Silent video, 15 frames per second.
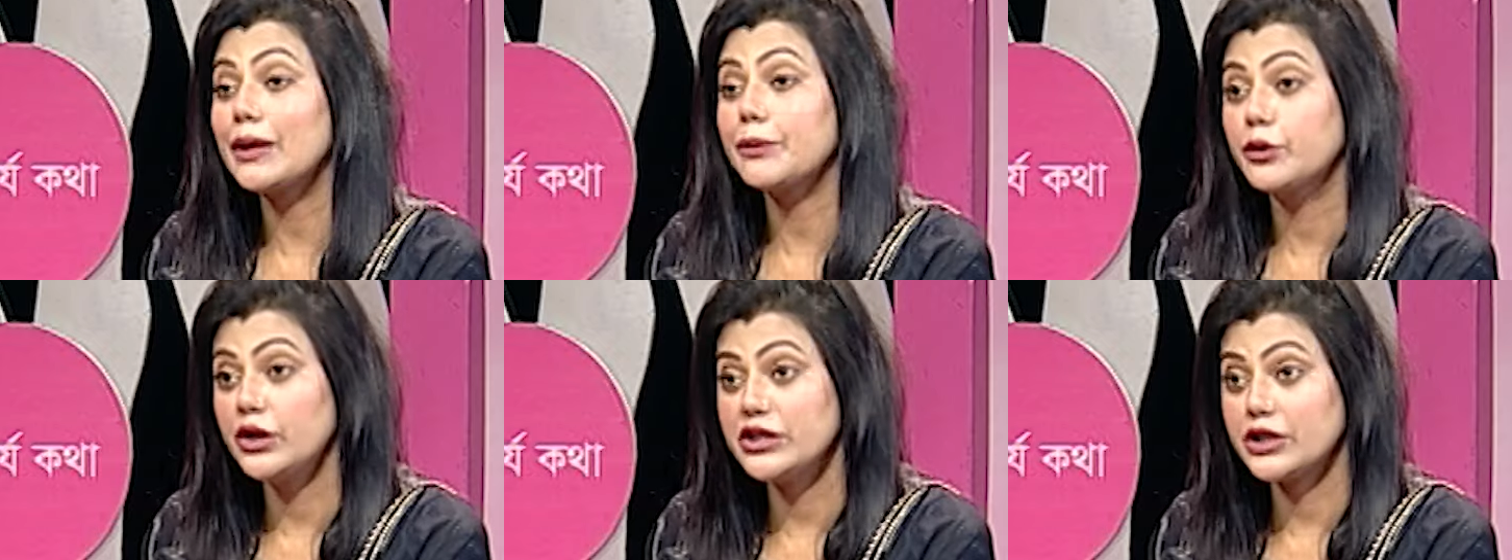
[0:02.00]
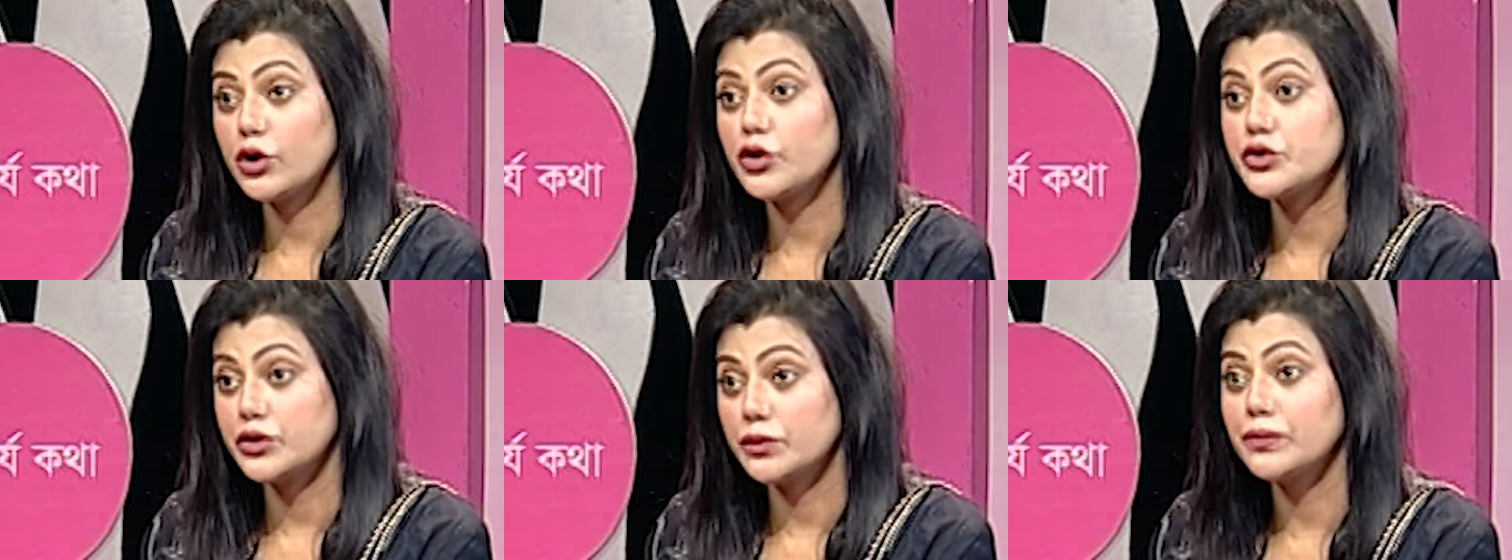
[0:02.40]
কাপড় নিজে
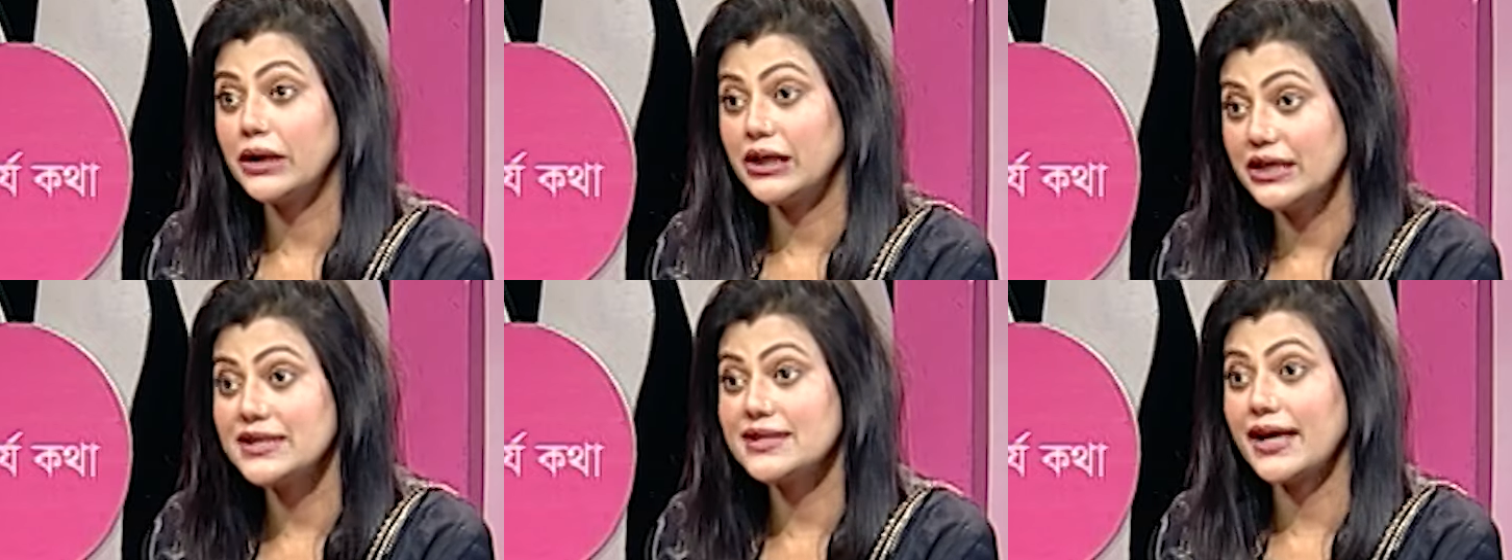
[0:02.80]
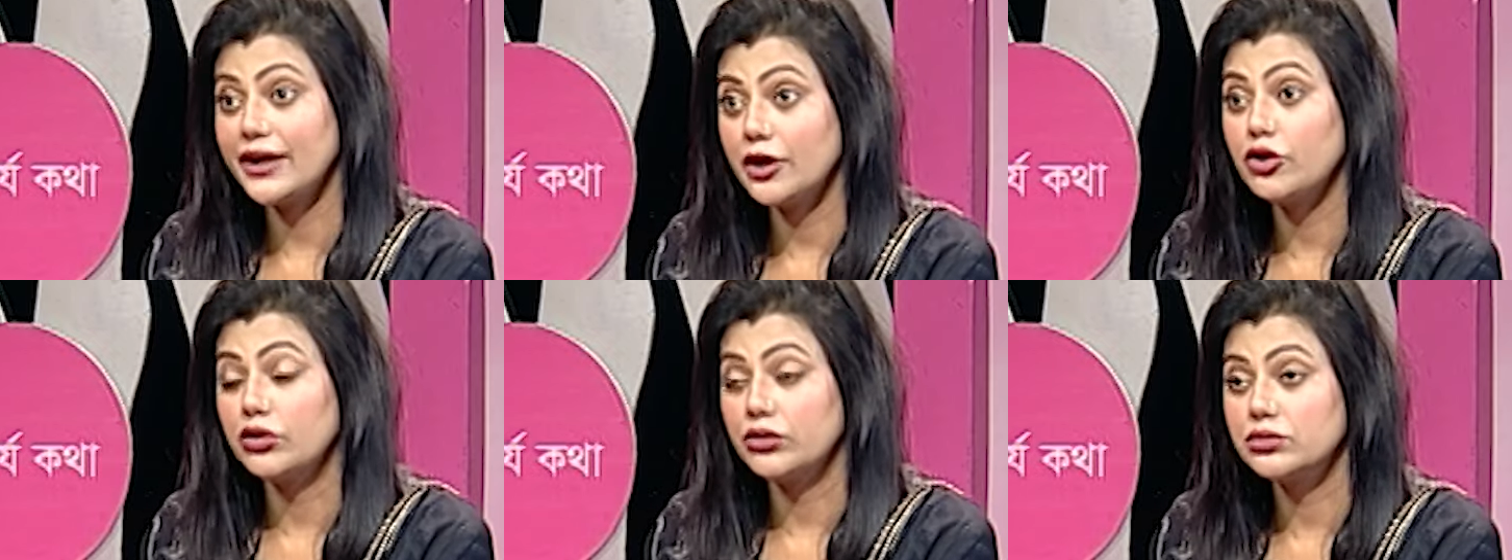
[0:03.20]
কস্টিউম মানে ডিজাইন
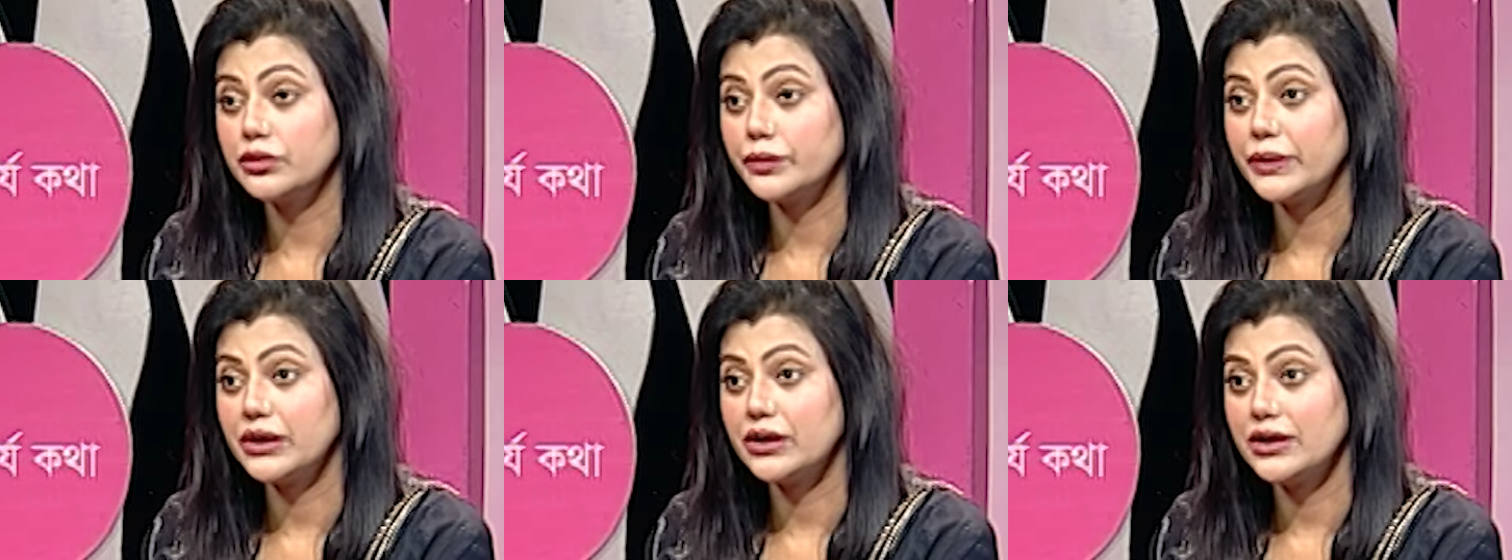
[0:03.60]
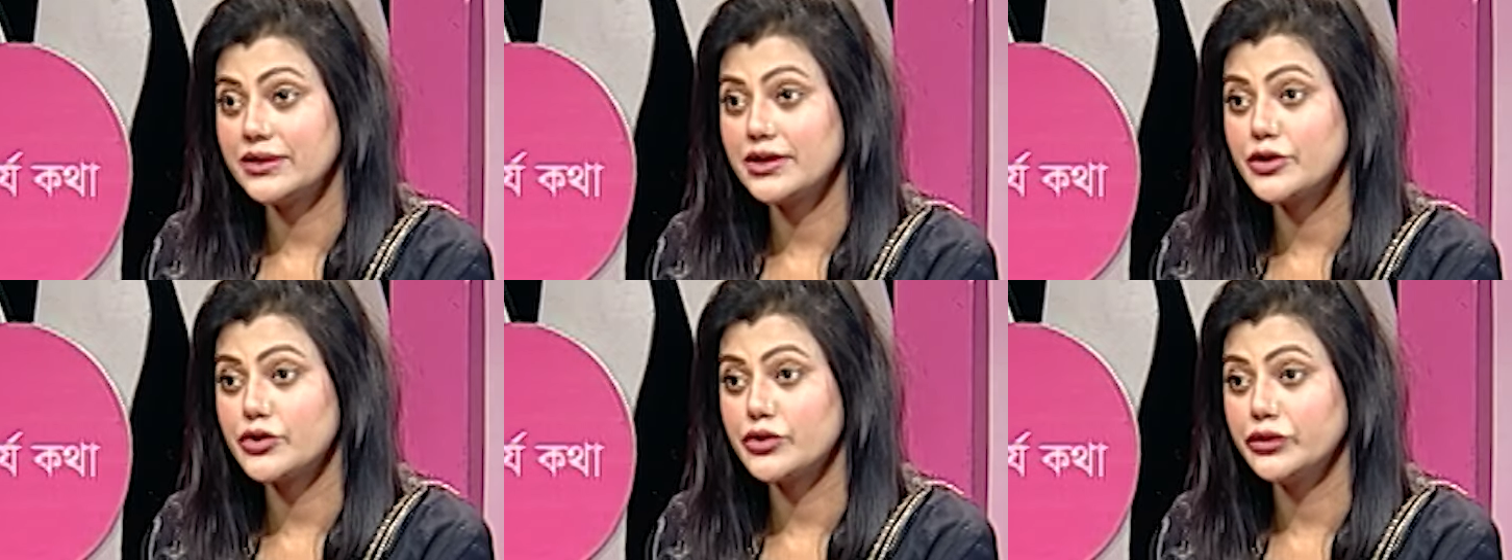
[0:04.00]
করো তুমি ইজ
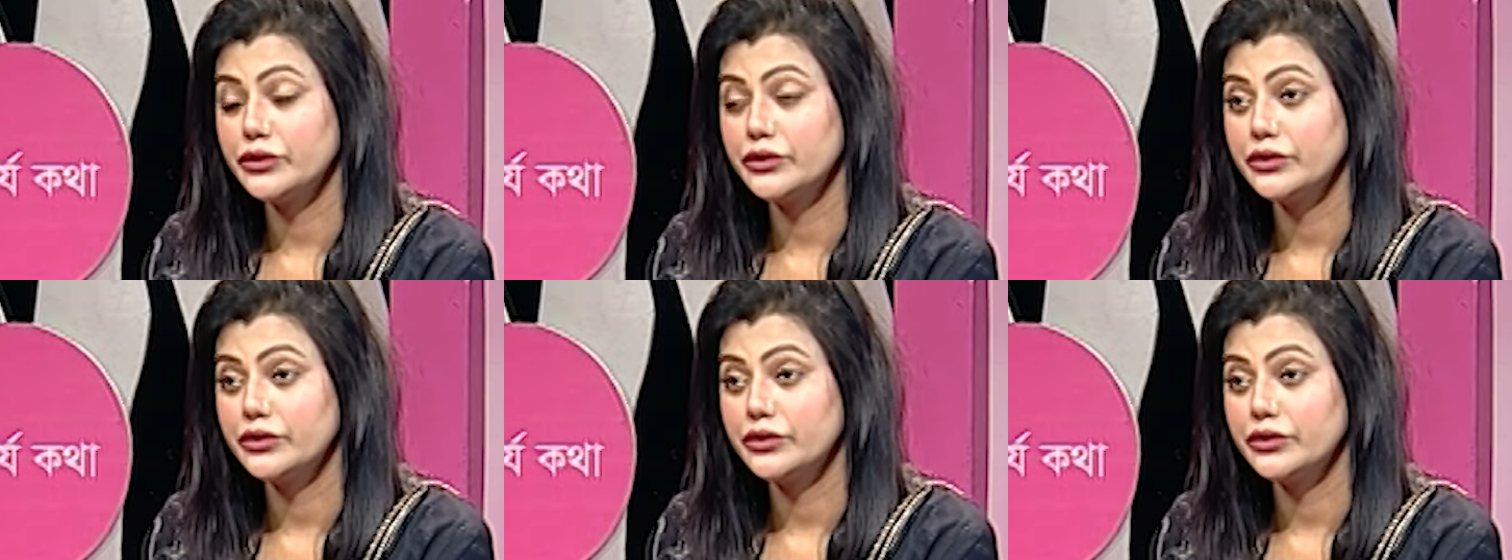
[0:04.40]
দ্যাট ট্রু